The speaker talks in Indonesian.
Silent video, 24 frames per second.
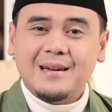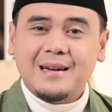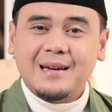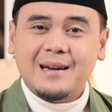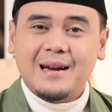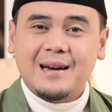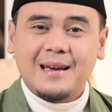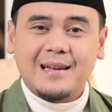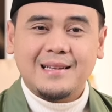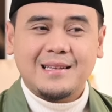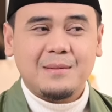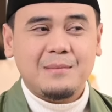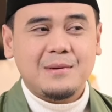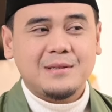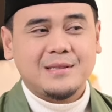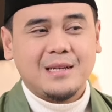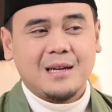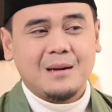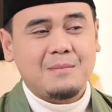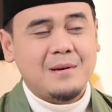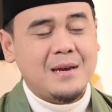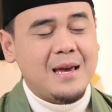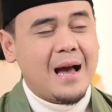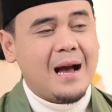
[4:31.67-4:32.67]
dan kita bisa
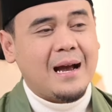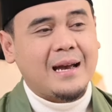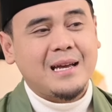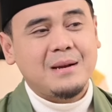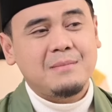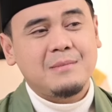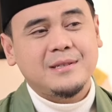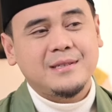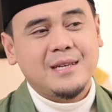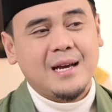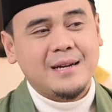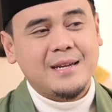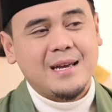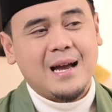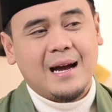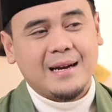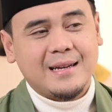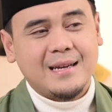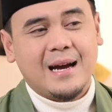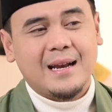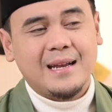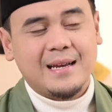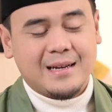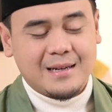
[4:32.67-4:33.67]
lebih yakin menjalani
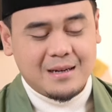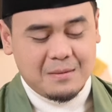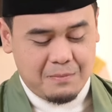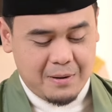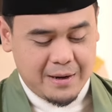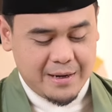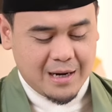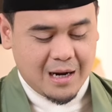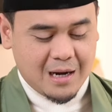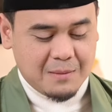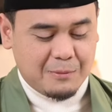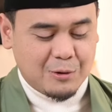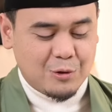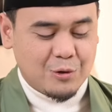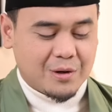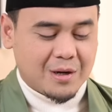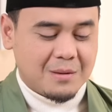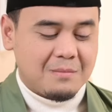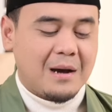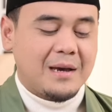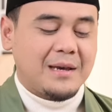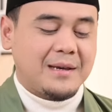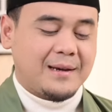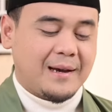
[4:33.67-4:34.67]
hari-hari ke depan dengan penuh
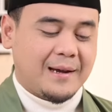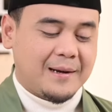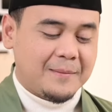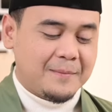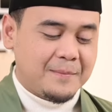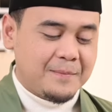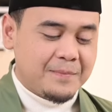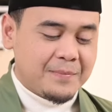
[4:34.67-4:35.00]
kebaikan.